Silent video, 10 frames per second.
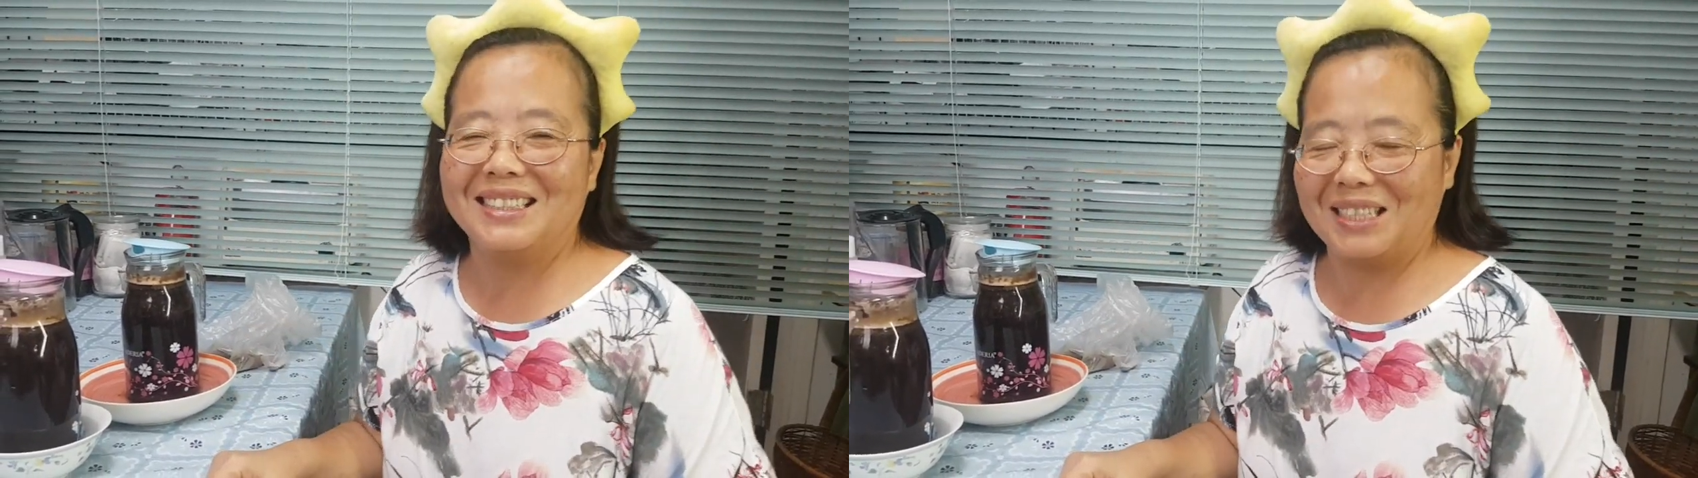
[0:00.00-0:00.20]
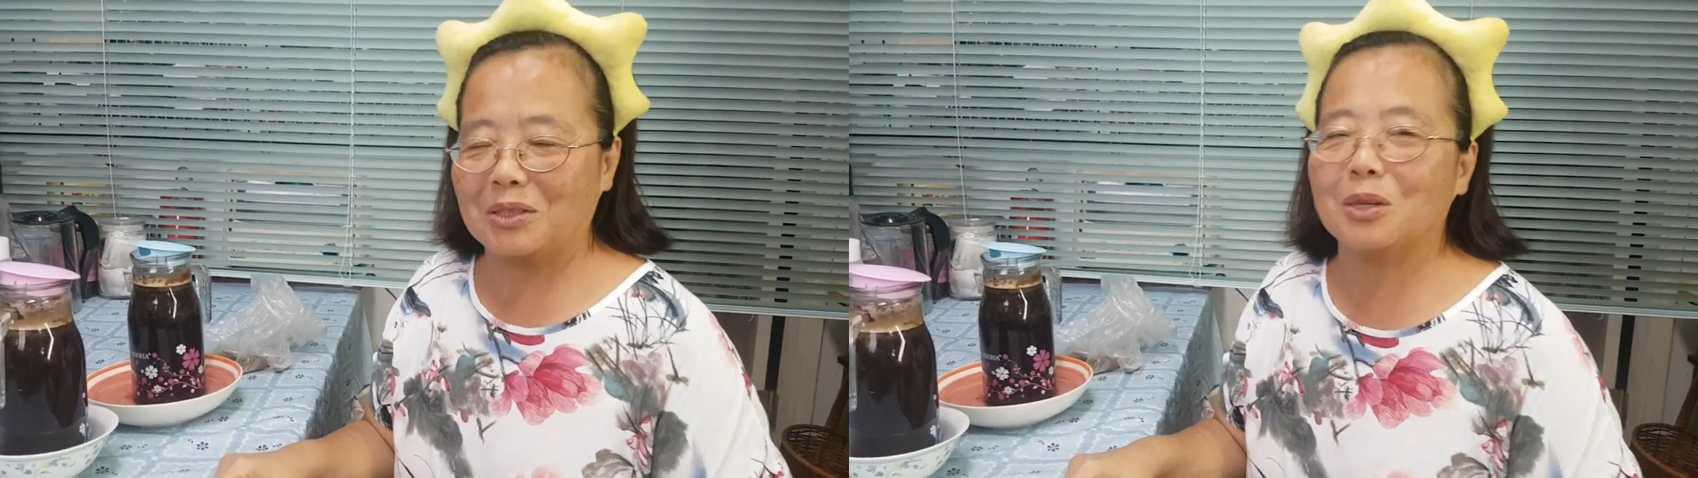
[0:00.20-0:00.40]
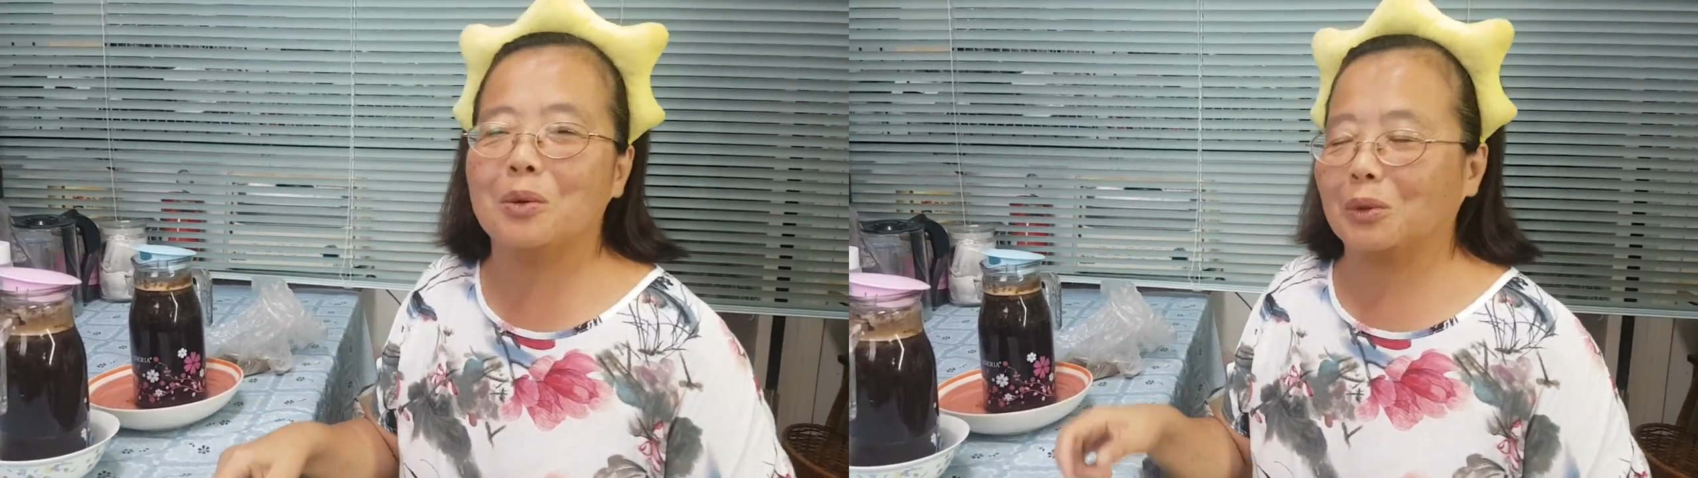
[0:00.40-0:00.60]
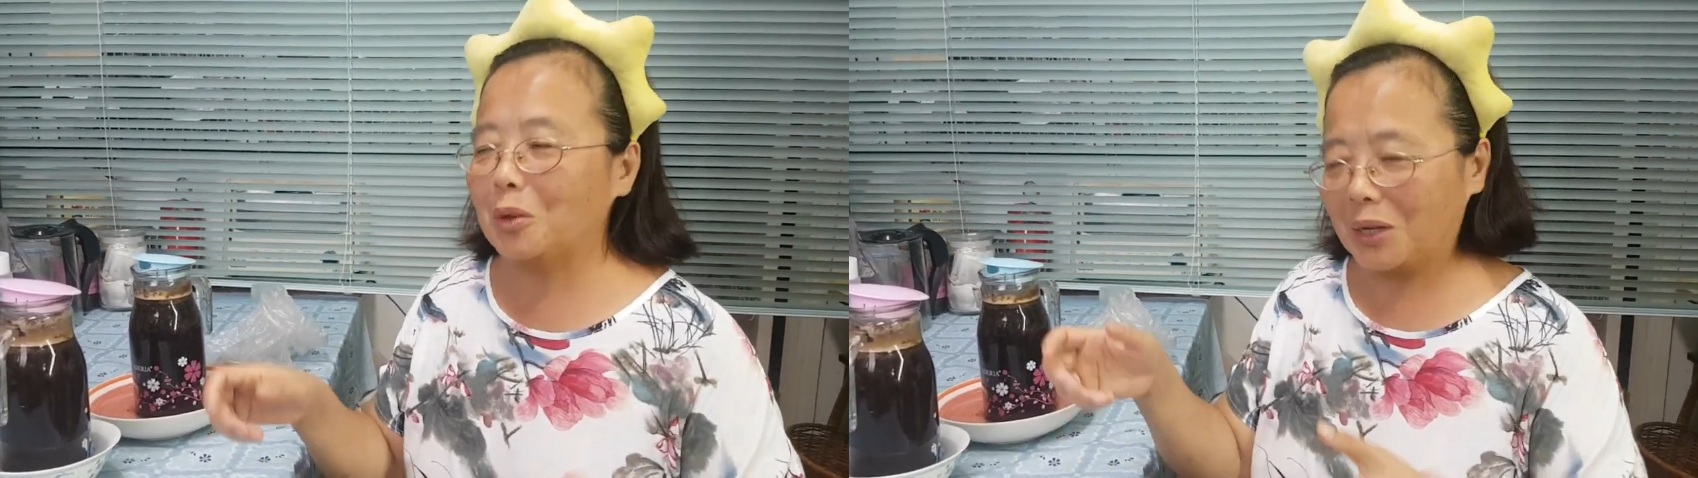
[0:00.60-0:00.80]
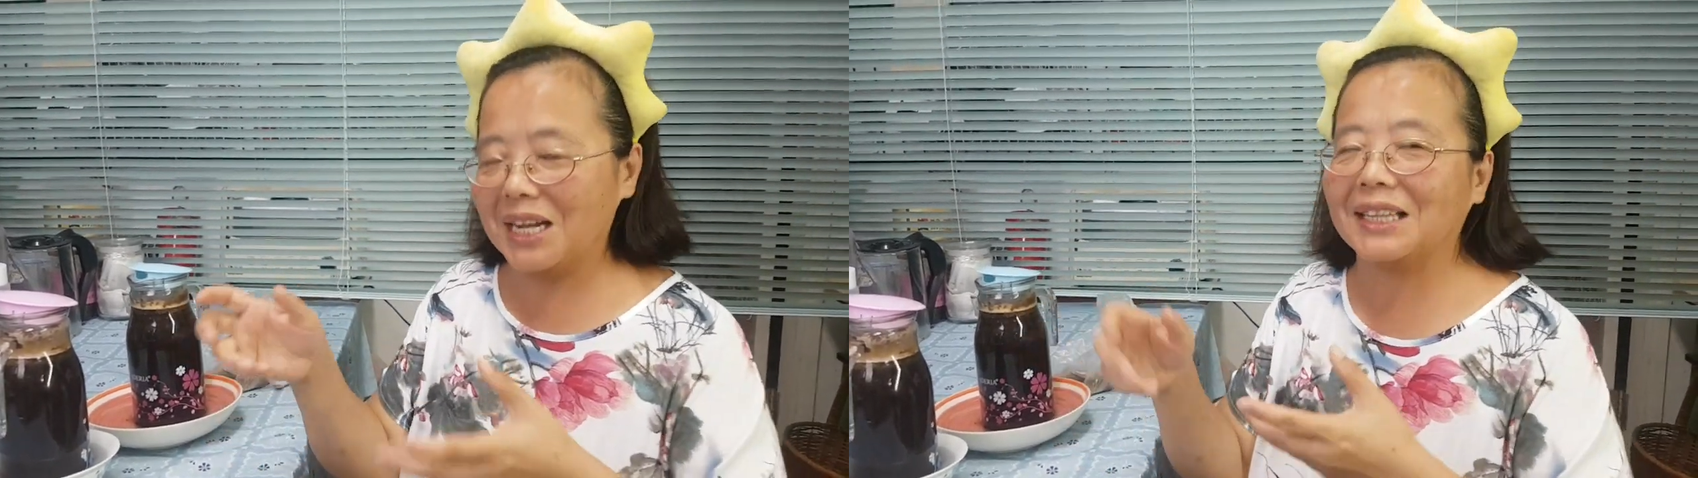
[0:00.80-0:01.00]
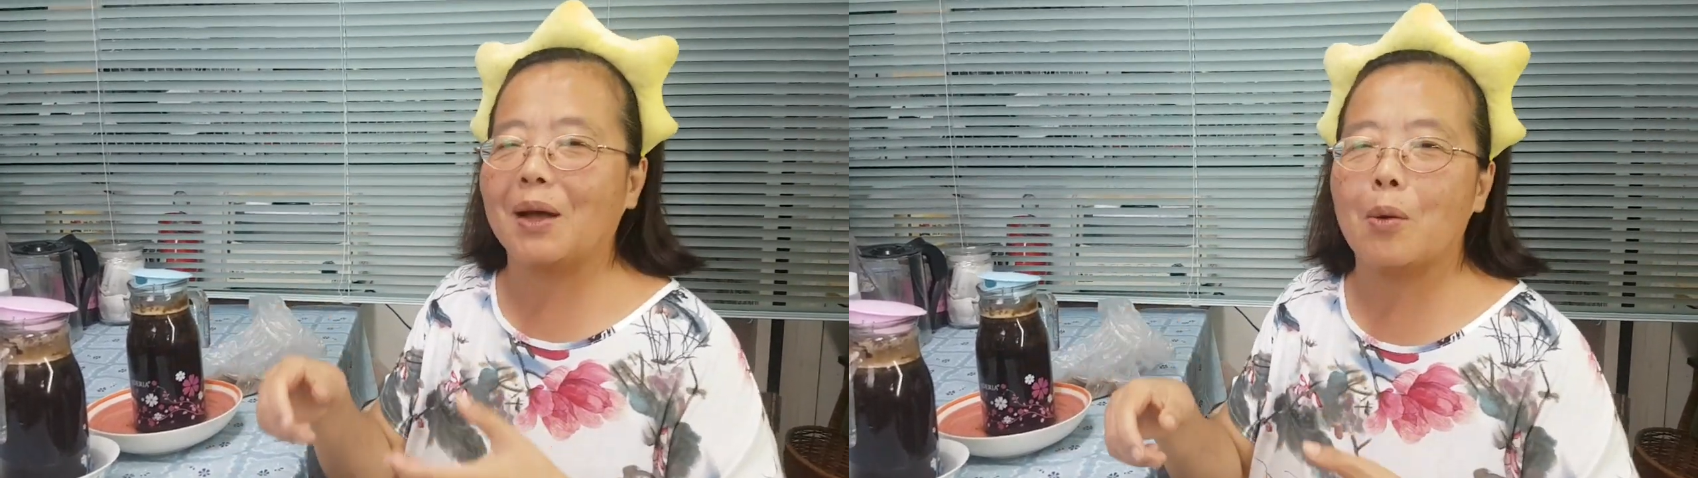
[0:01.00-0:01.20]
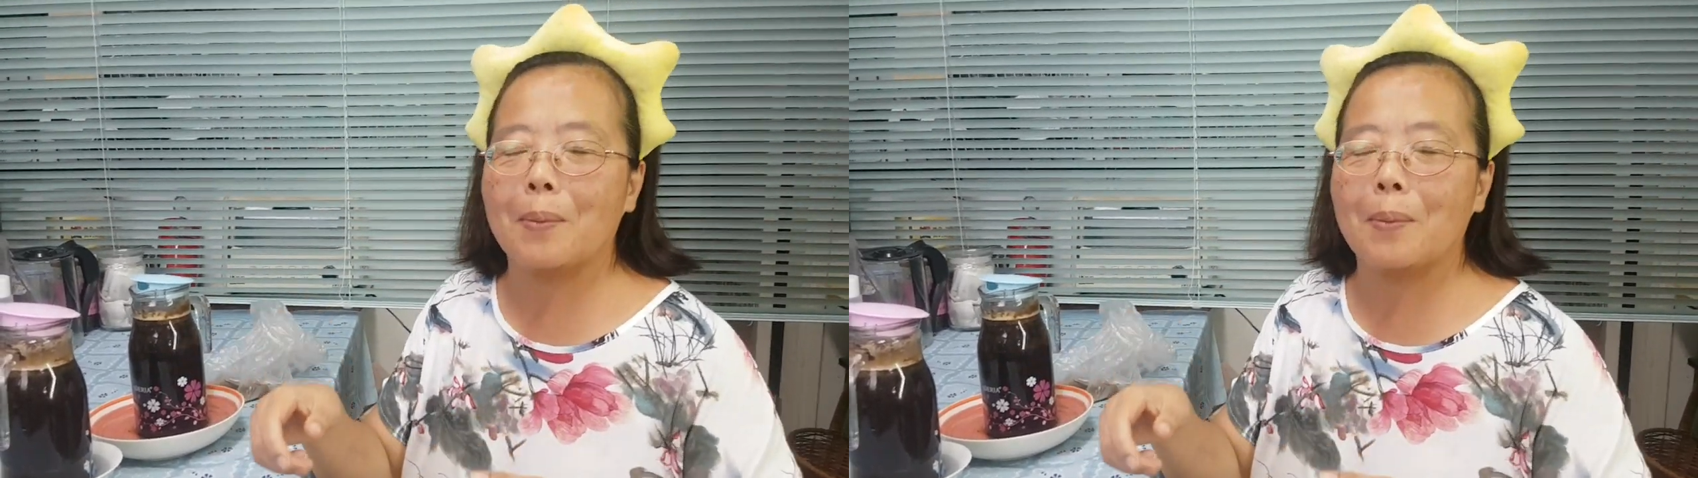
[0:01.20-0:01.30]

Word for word: 小时候我都有看到我